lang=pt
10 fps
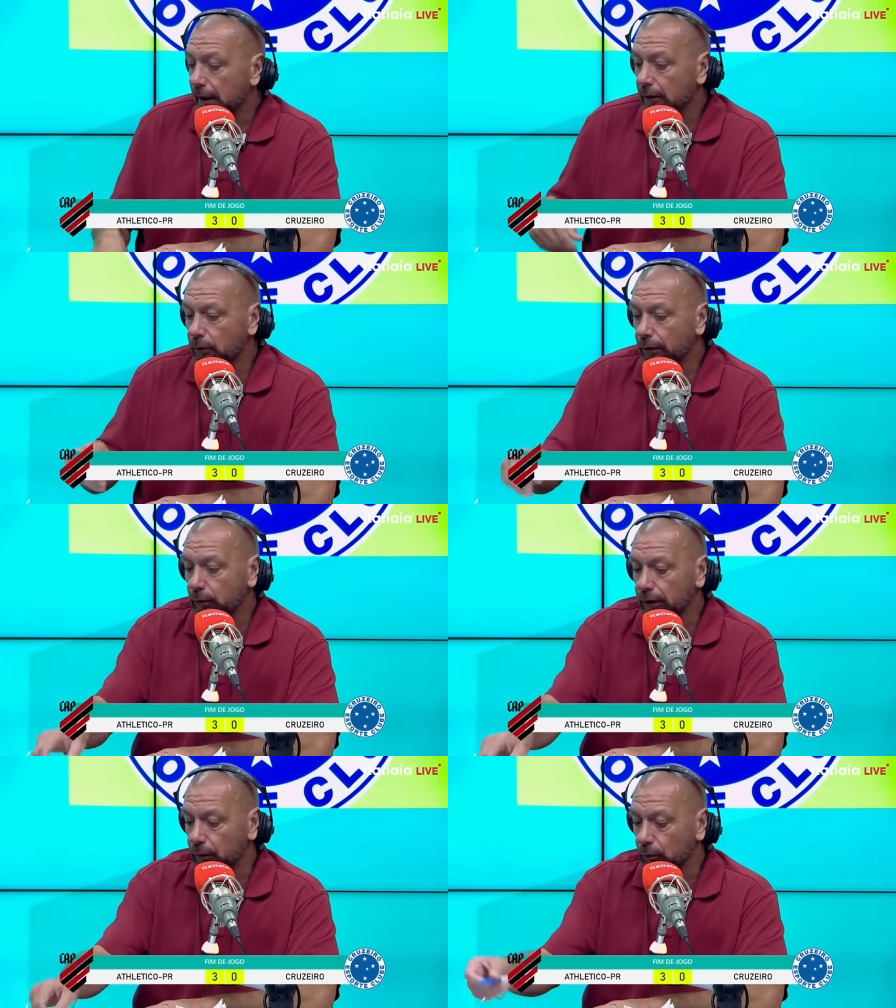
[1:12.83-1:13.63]
Tanto
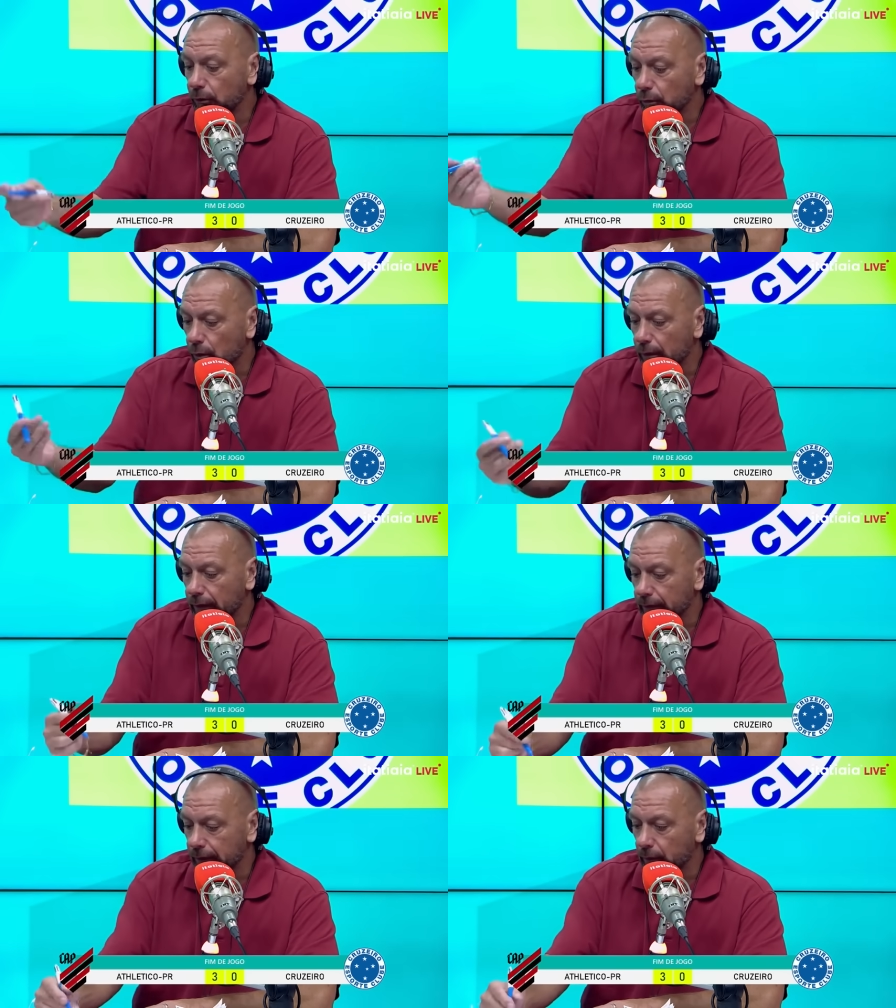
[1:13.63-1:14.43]
que o segundo gol
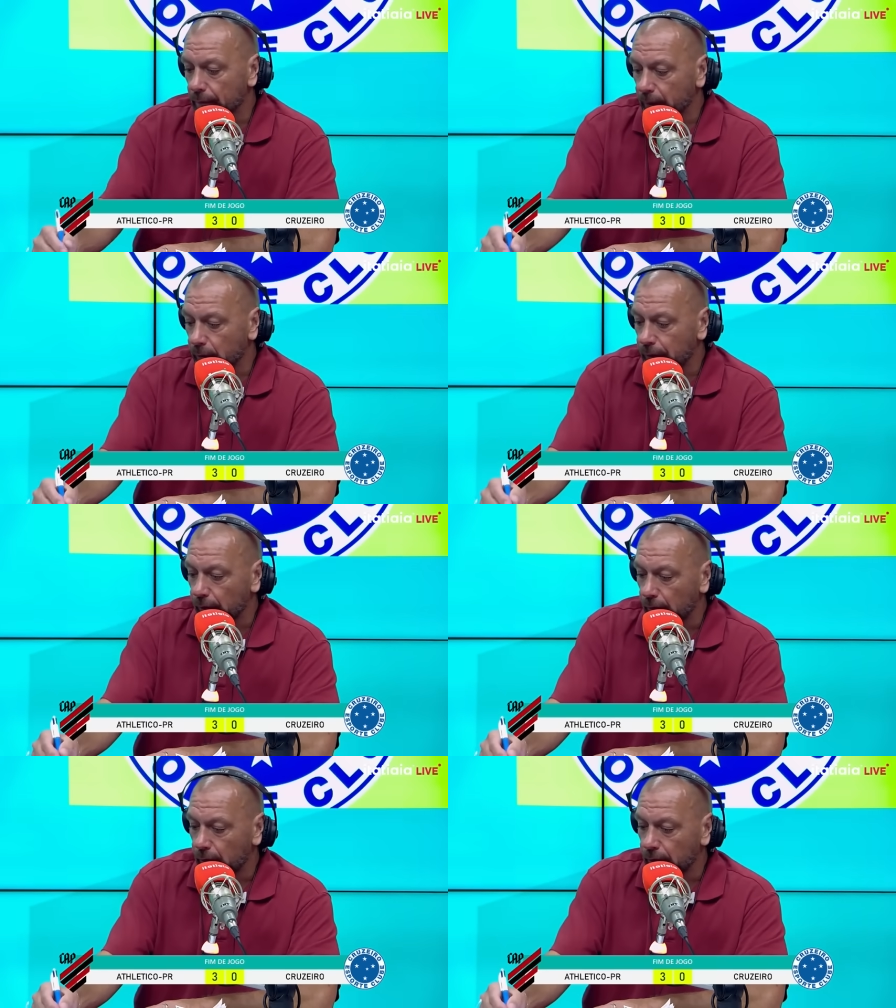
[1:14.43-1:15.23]
que você comentou, que
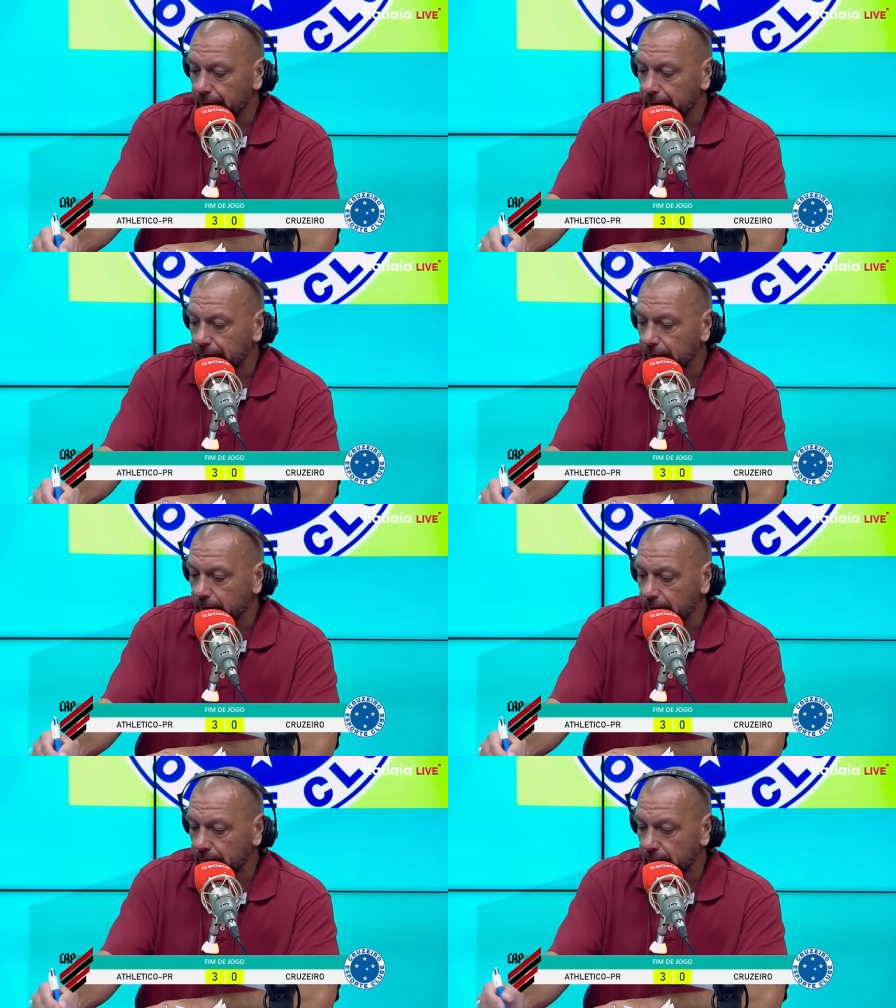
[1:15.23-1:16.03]
foi logo no
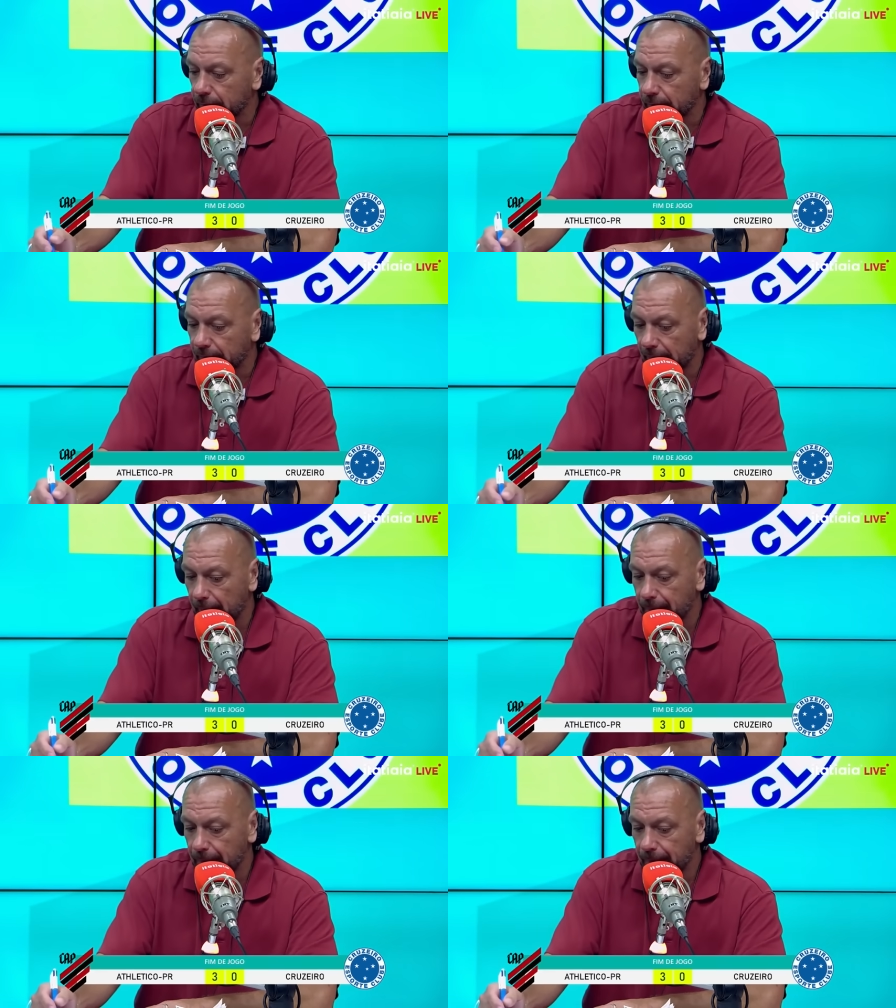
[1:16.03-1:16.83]
início da segunda
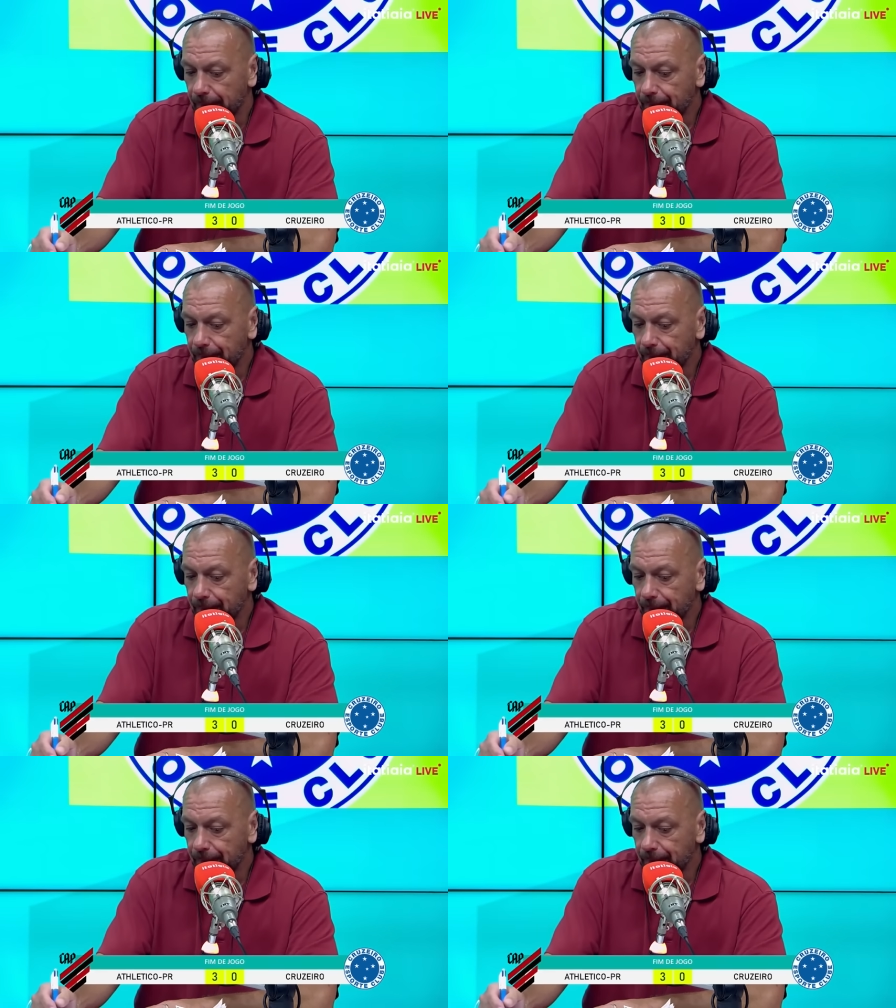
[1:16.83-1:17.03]
etapa,